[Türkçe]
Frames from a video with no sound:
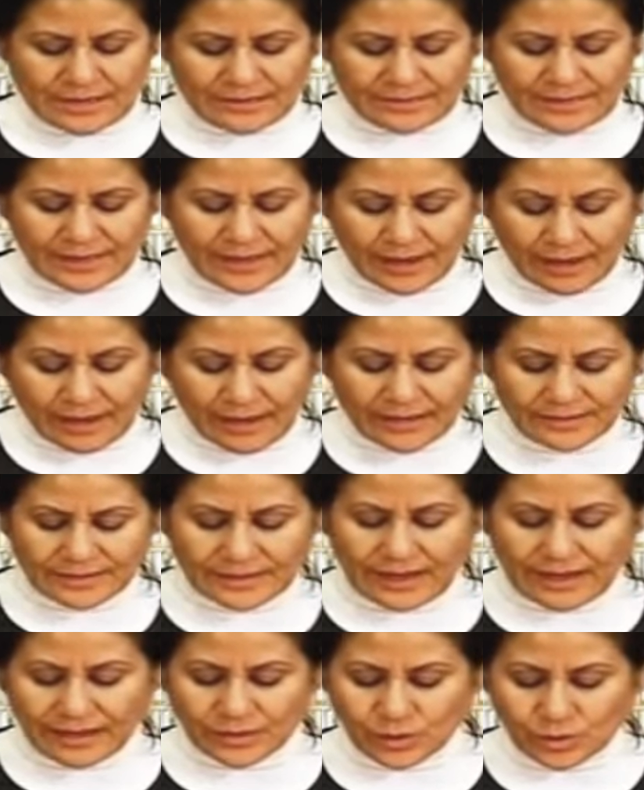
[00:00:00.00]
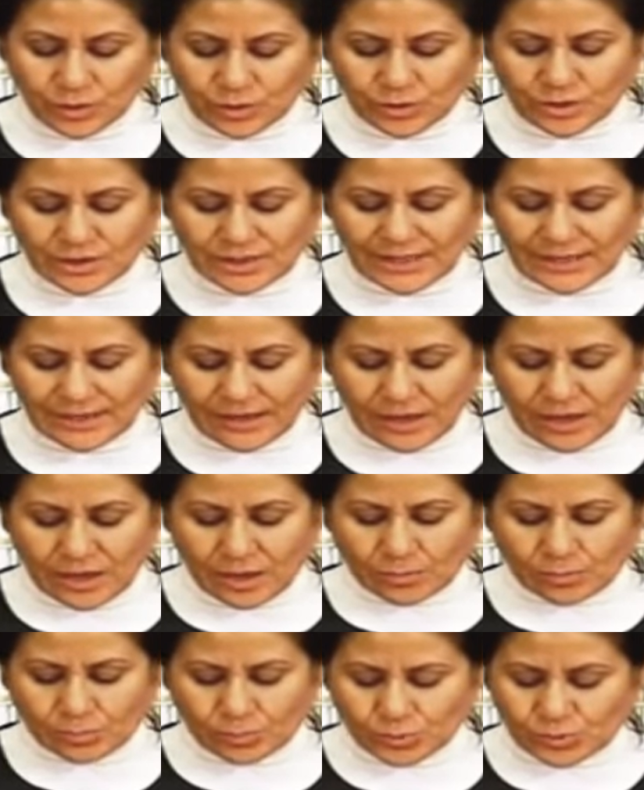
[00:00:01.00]
Ne hata gördü de
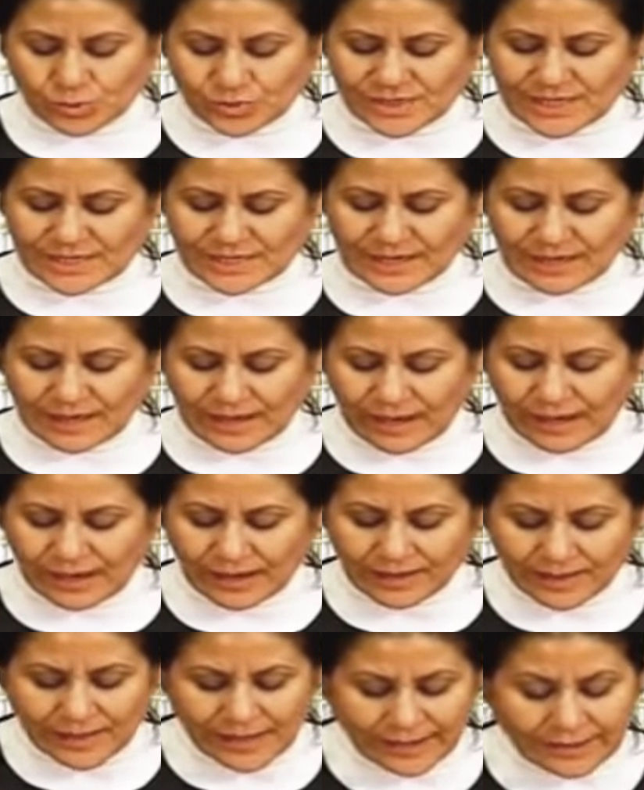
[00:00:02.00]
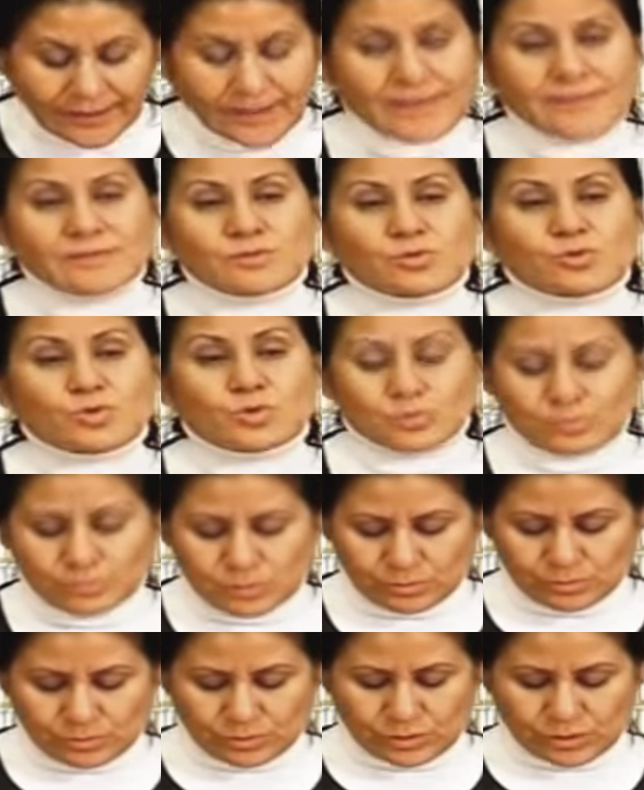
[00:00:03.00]
bu düzeni ahlaken
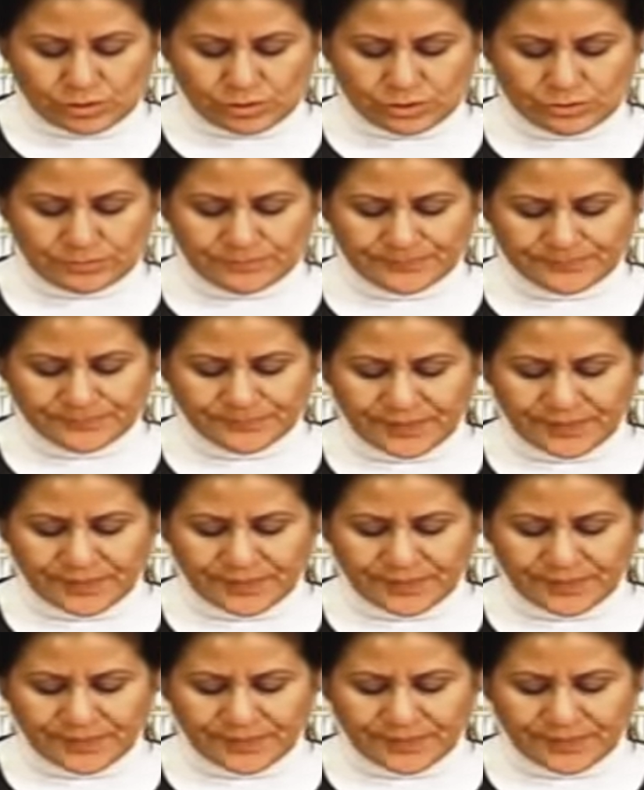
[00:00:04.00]
sorumlu buluyor.